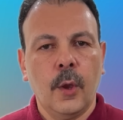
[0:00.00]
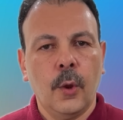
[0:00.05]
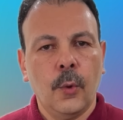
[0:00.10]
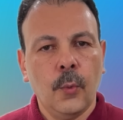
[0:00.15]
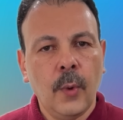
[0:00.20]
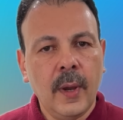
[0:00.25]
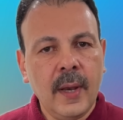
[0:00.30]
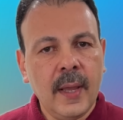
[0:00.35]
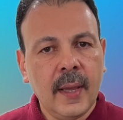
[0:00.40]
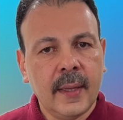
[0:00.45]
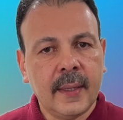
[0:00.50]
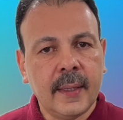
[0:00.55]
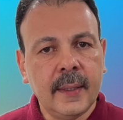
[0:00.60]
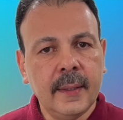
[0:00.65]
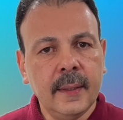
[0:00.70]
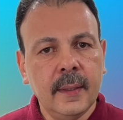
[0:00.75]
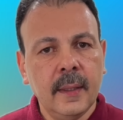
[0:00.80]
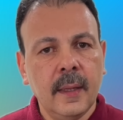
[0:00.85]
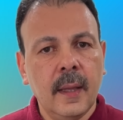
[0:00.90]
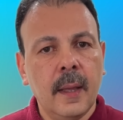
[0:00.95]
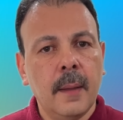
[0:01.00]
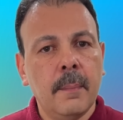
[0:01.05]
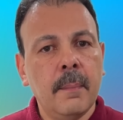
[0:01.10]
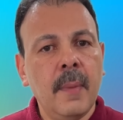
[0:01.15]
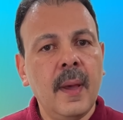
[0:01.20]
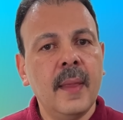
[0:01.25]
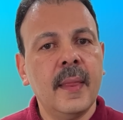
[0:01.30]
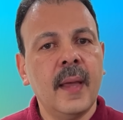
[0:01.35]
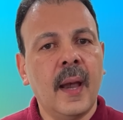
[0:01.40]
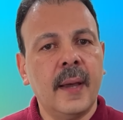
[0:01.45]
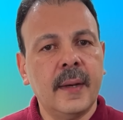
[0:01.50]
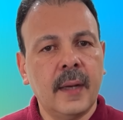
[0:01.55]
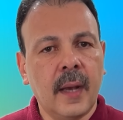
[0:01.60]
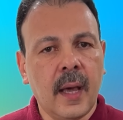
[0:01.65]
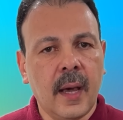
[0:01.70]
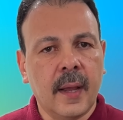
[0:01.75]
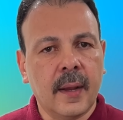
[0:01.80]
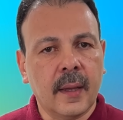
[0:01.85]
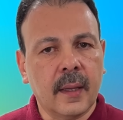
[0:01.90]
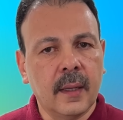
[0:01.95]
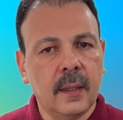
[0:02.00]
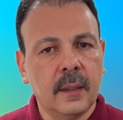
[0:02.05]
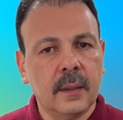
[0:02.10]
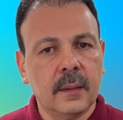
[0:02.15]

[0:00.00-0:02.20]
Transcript: ولكن ماذا عن الحركة؟